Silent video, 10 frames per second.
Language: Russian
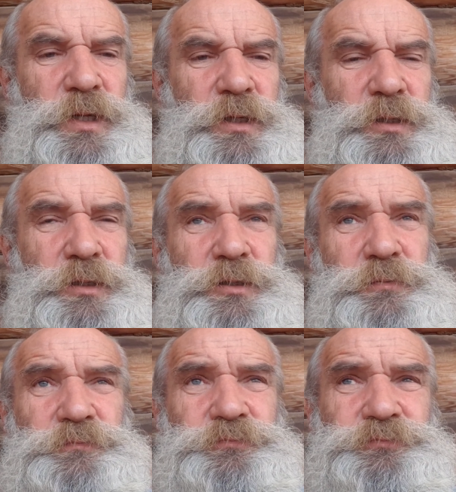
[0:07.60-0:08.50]
от этих,
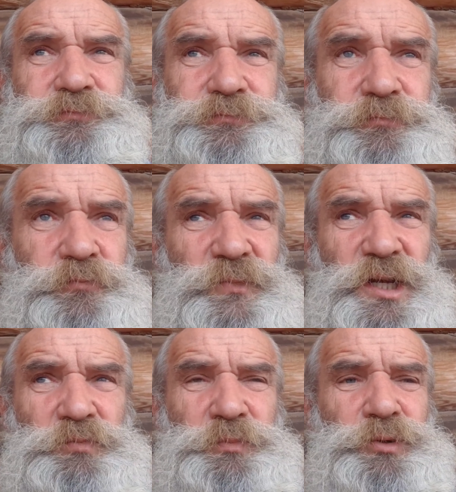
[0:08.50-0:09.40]

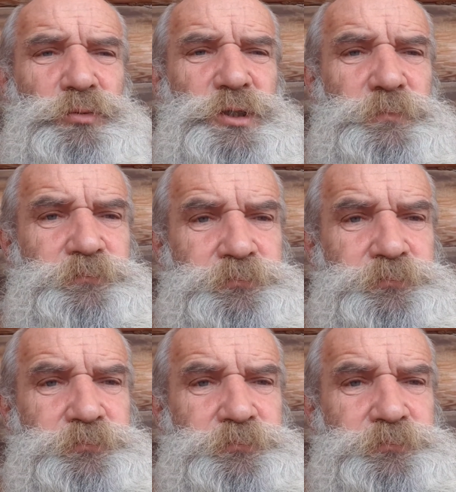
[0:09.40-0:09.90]
от папируса.